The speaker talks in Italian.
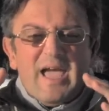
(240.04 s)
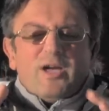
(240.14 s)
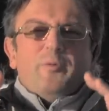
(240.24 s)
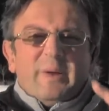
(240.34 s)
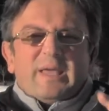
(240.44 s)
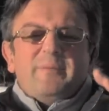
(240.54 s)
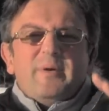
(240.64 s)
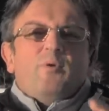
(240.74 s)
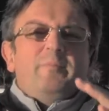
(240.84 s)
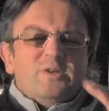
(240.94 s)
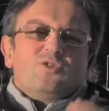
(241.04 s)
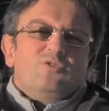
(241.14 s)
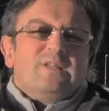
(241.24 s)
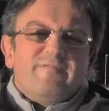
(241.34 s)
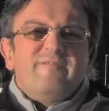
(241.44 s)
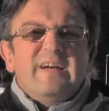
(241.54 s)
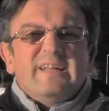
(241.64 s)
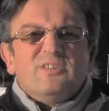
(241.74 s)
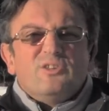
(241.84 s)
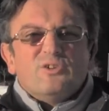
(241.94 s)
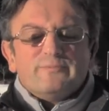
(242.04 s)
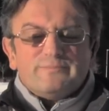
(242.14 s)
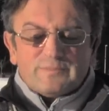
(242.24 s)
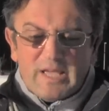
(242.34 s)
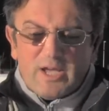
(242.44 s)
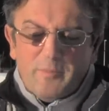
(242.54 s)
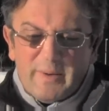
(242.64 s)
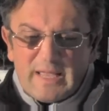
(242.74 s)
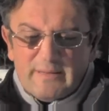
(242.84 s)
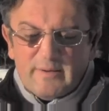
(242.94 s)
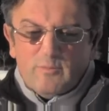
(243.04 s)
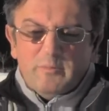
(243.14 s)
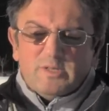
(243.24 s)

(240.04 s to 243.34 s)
Ecco perché abbiamo bisogno di avvento, ecco perché abbiamo